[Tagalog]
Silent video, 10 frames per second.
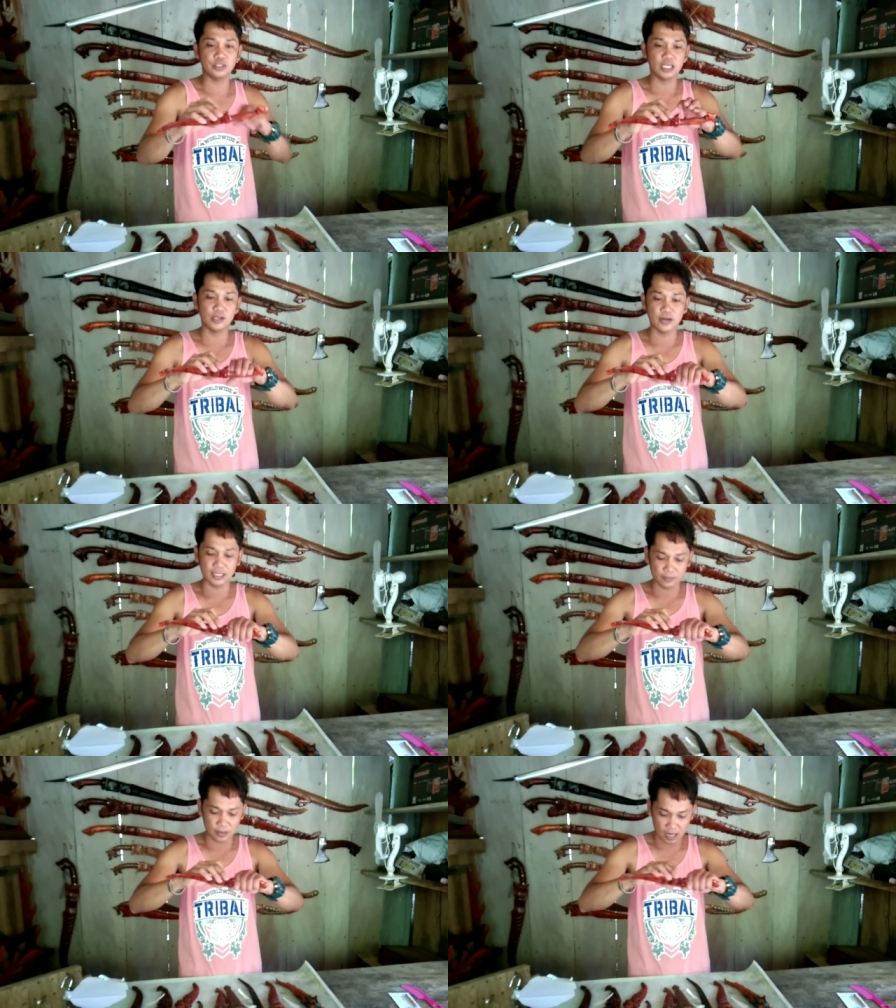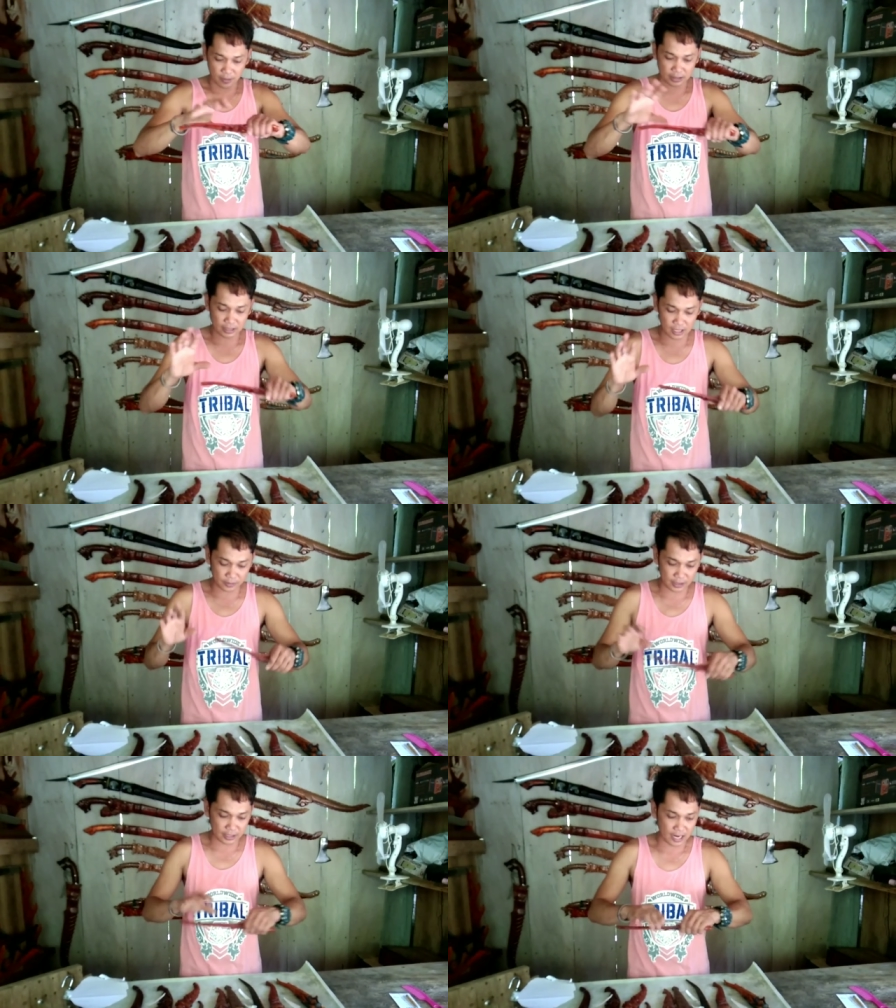kutsilyo natin mga kamaster
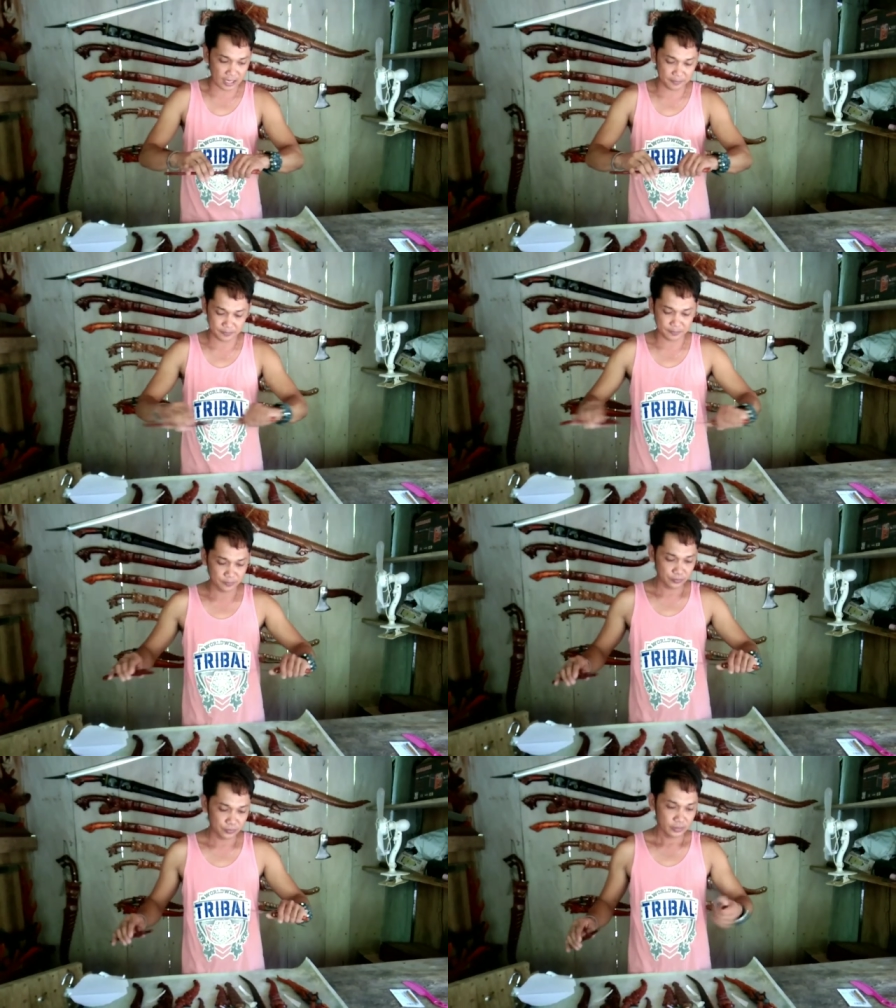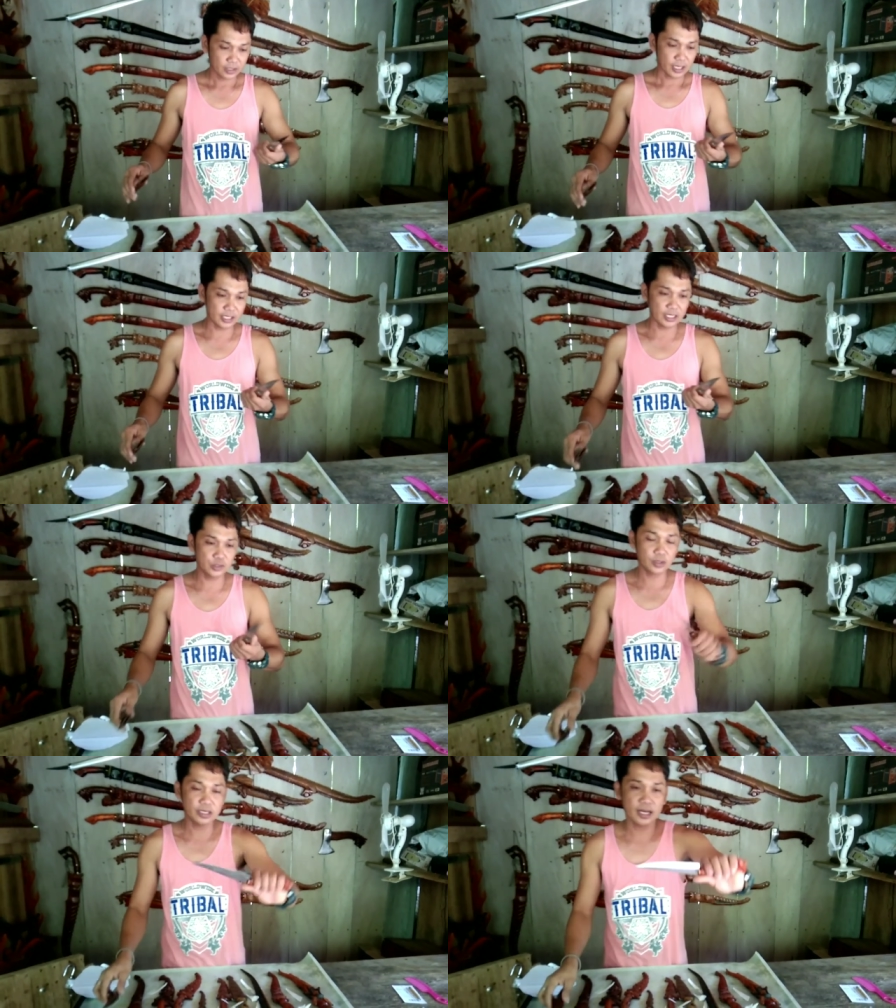na mini knife.
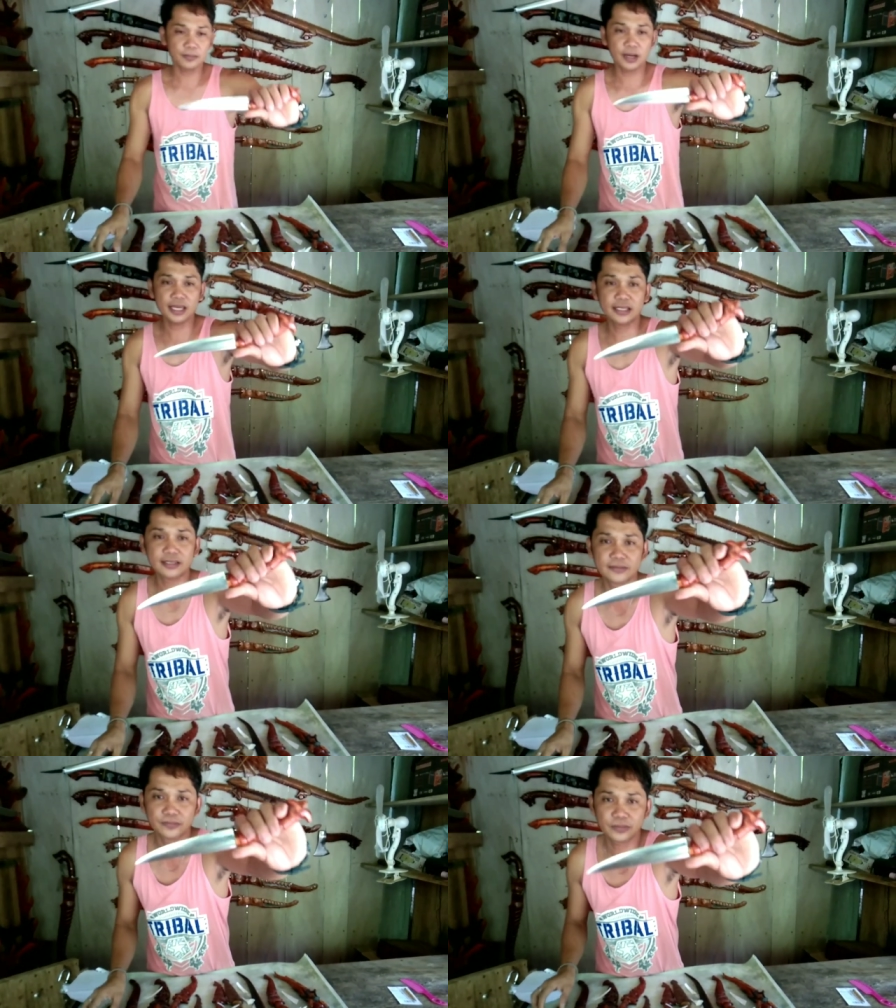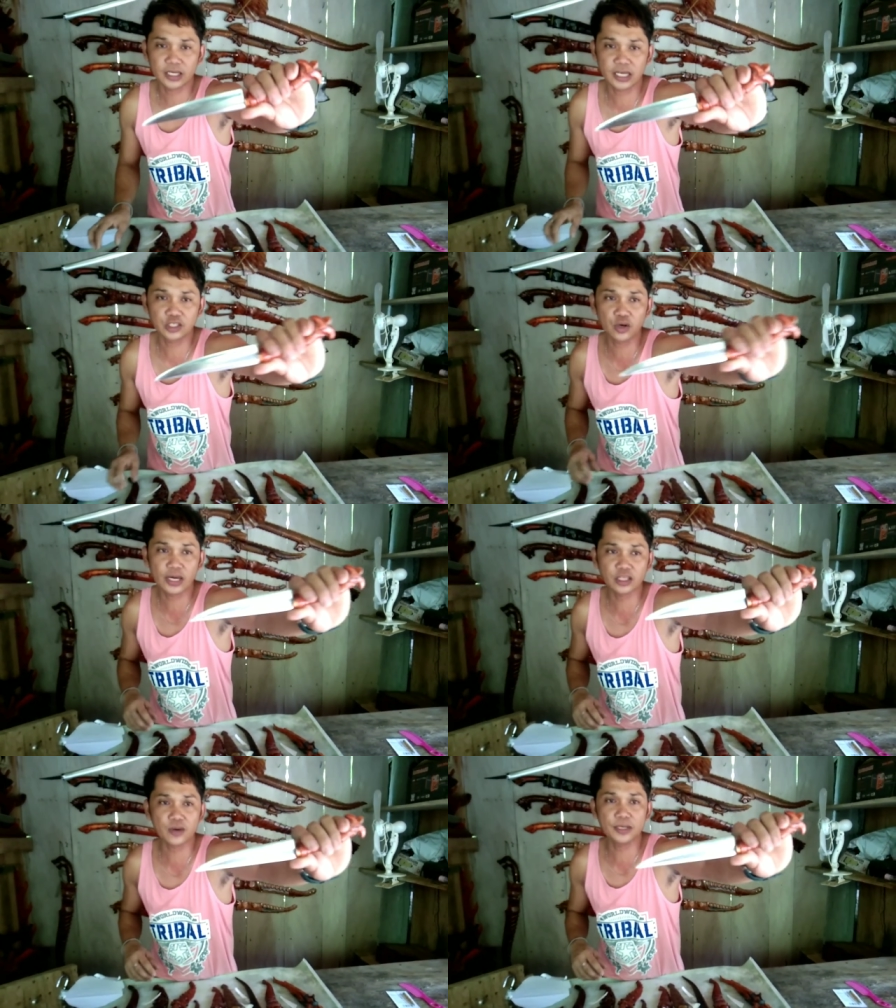Ayan yung kanyang blade. Ayan,
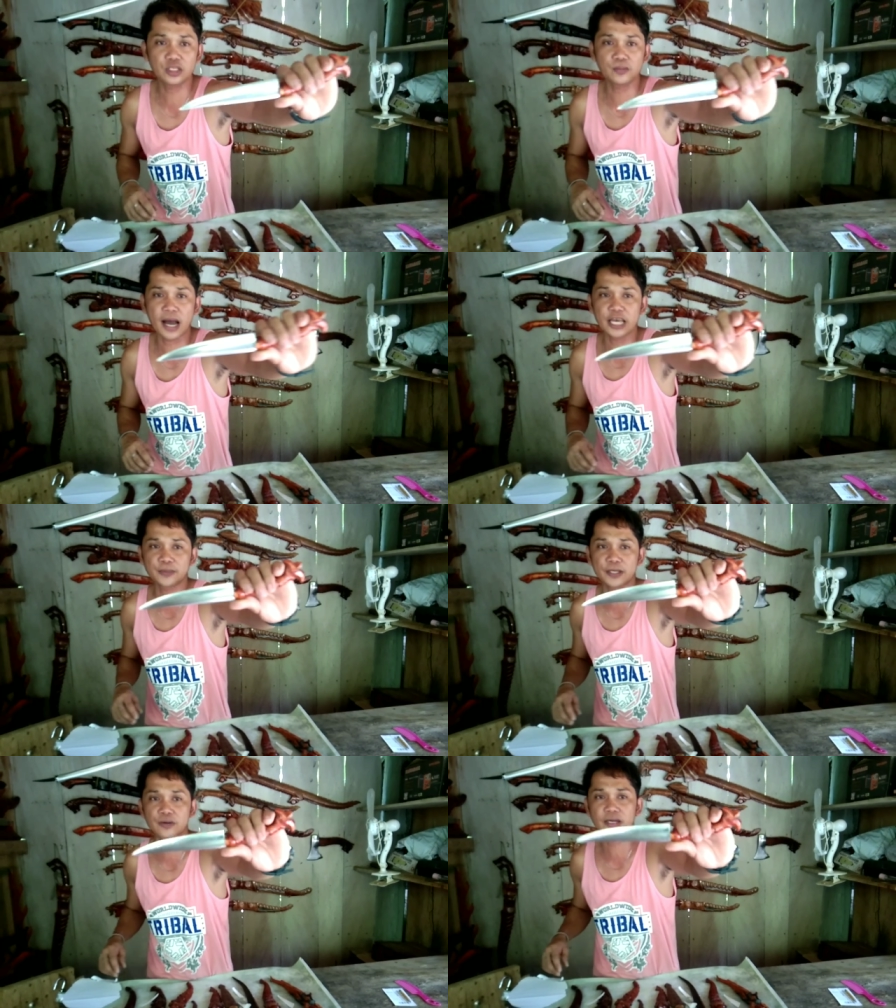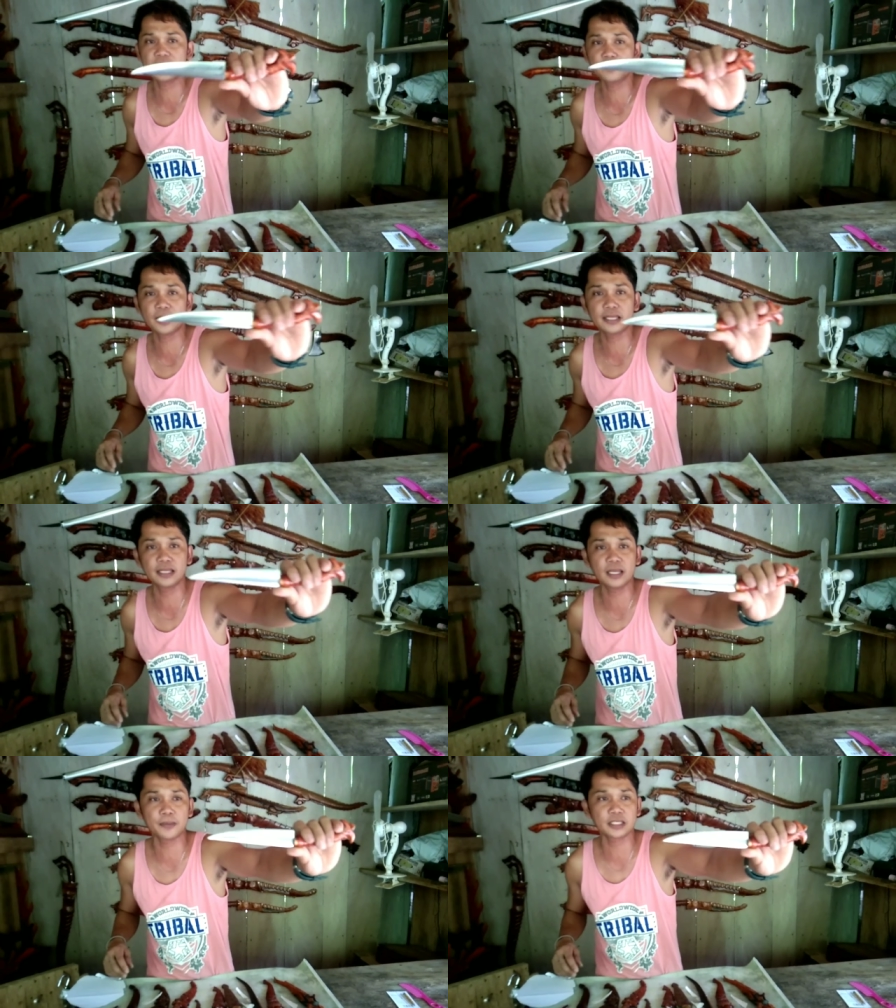so ito medyo maayos pa yung kanyang blade,
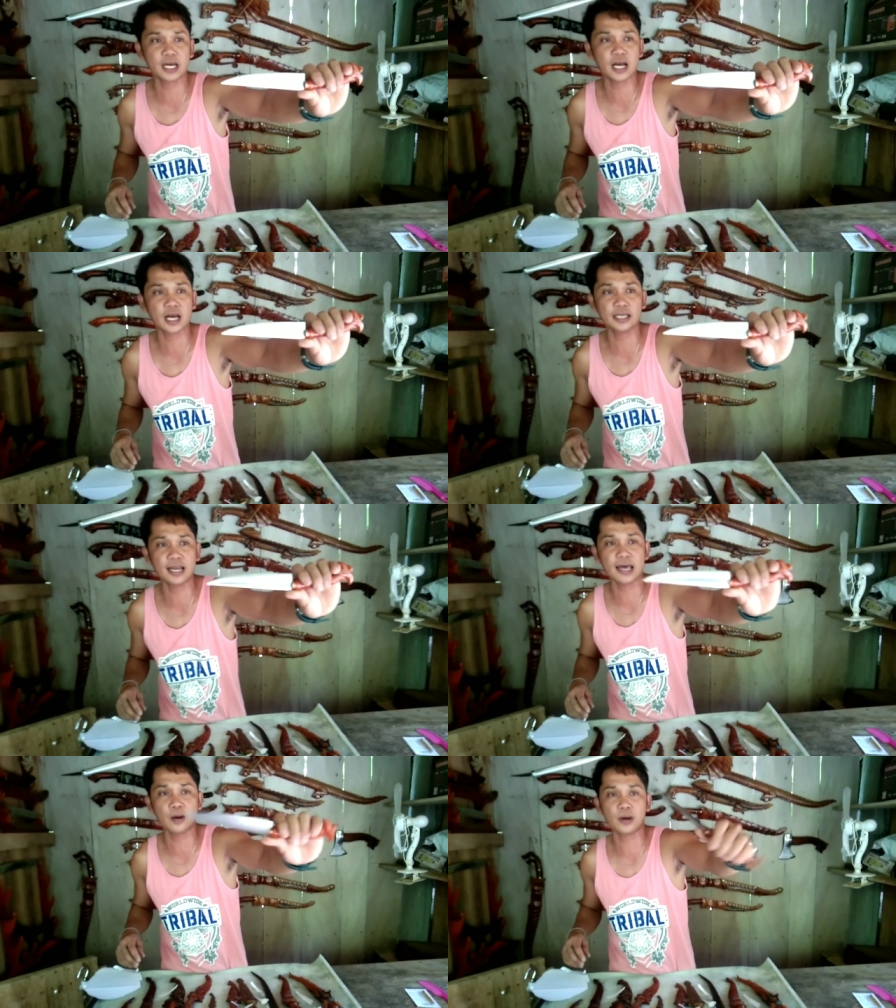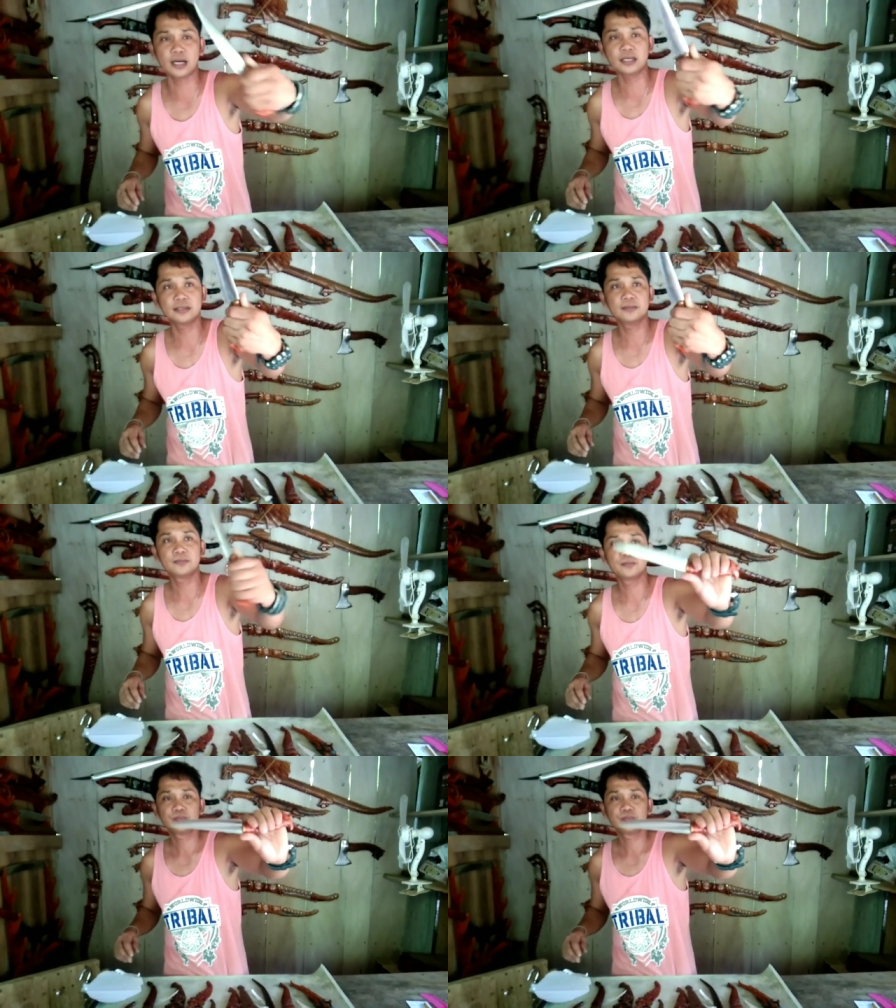hindi pa siya kinalawang.